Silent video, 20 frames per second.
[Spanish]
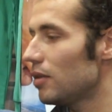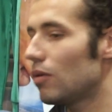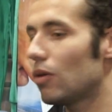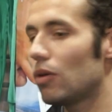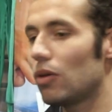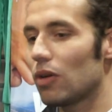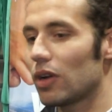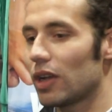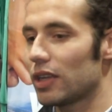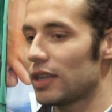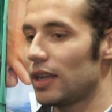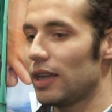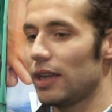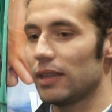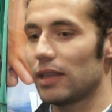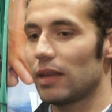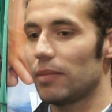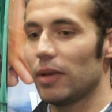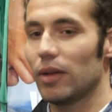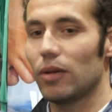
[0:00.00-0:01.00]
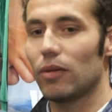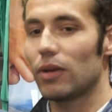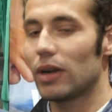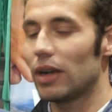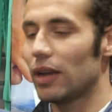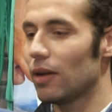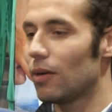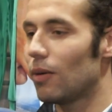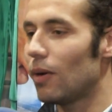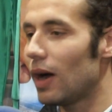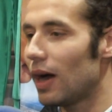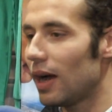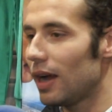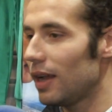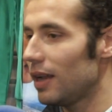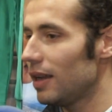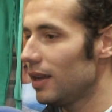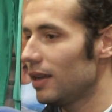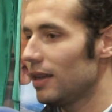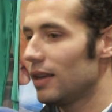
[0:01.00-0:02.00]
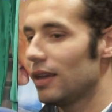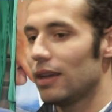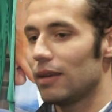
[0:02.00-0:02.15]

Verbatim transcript: luego los que salen también curran igual,